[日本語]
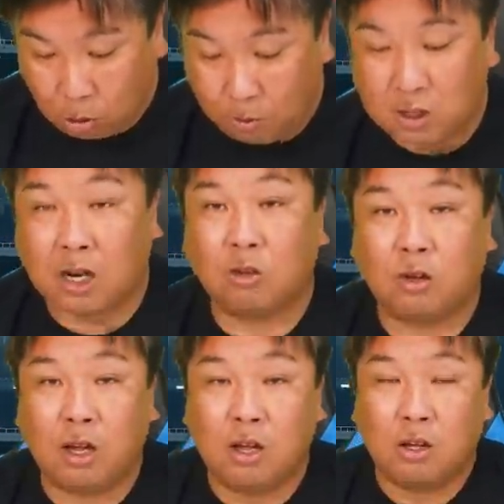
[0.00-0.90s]
飛ばしたの
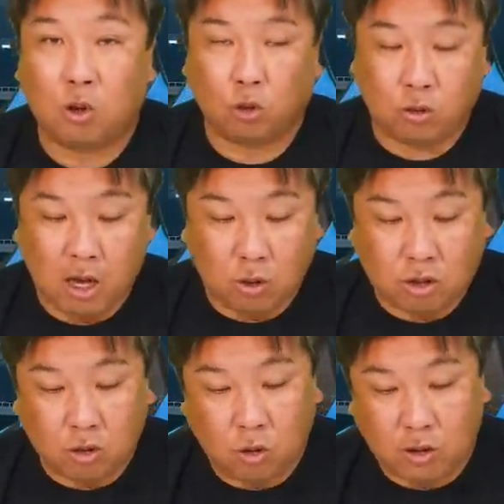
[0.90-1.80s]
で、ね、曲芸打
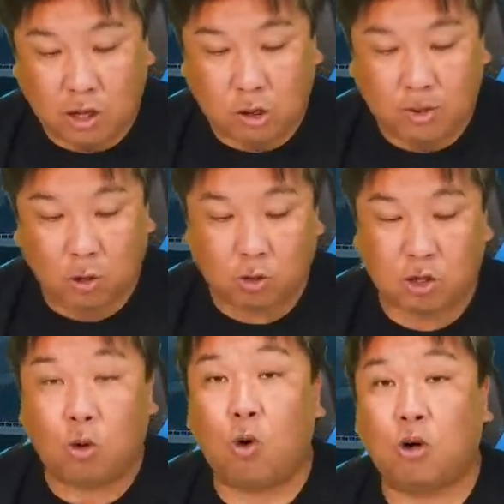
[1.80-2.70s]
ちのような低めに落
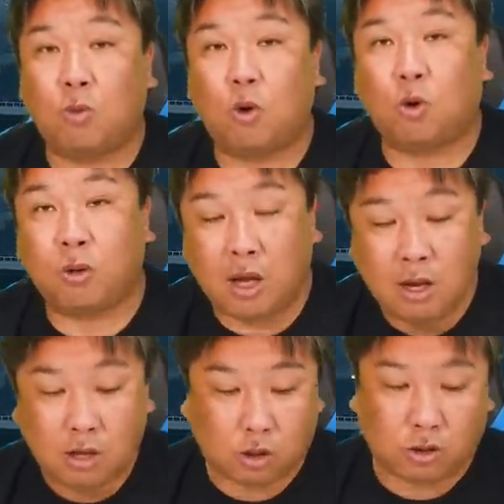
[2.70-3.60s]
ちるフォークボールをね
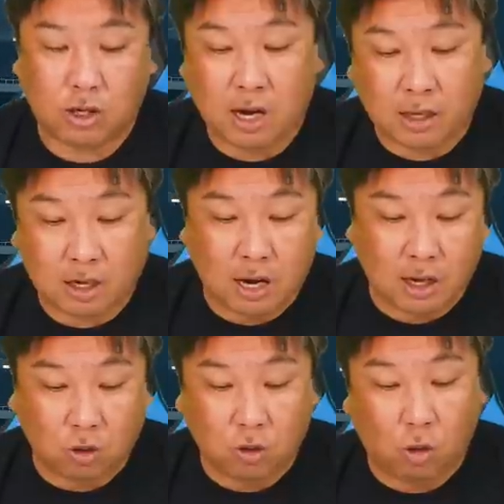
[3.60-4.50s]
すくい上げて
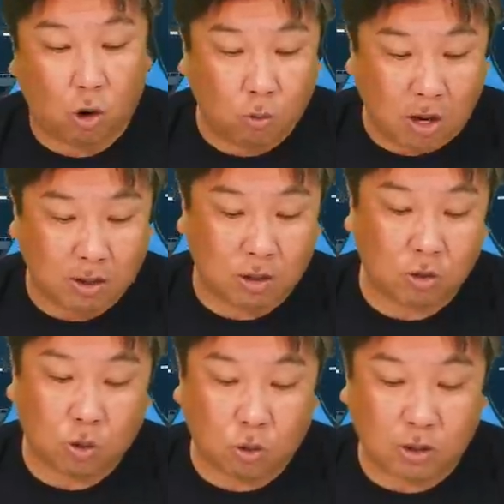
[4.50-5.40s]
ライトにホームランって
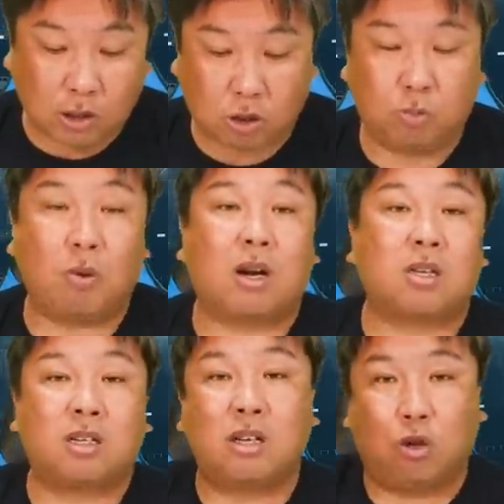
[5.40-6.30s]
いうところで素晴
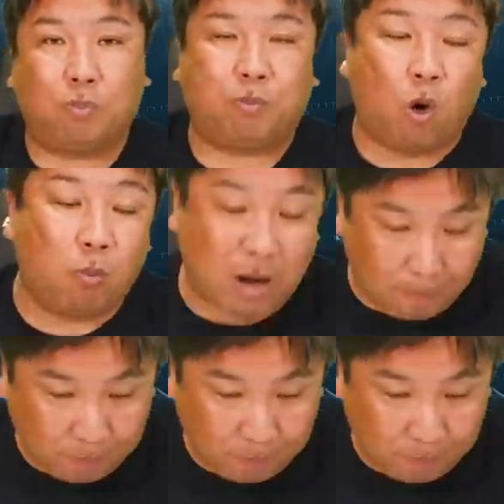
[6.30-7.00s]
らしいグッドホームラ